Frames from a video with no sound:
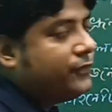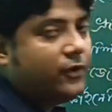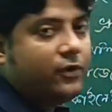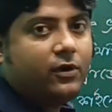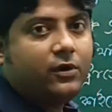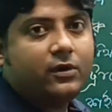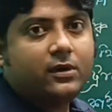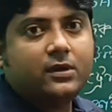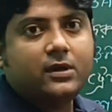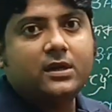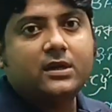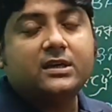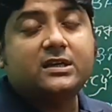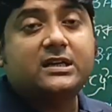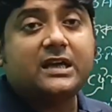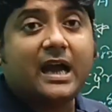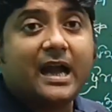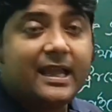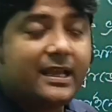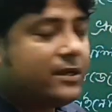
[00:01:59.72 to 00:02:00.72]
ফোর
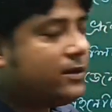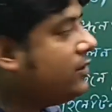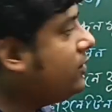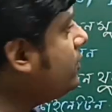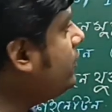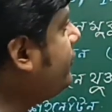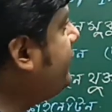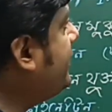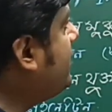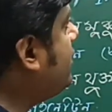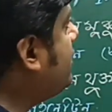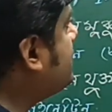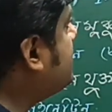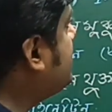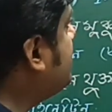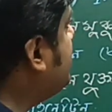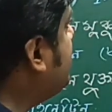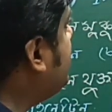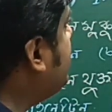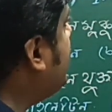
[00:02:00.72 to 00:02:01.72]

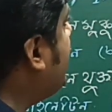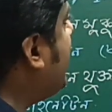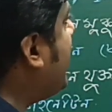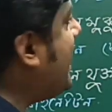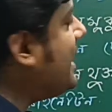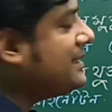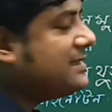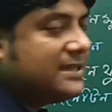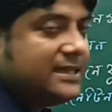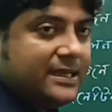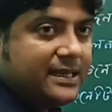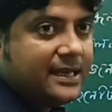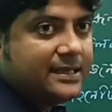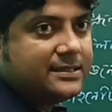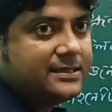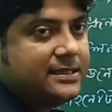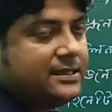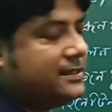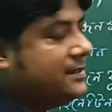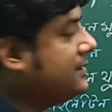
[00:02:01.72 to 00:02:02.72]
ডাইক্লোরোফিনক্সি অ্যাসিডিক
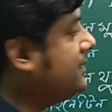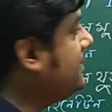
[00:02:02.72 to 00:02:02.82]
অ্যাসিড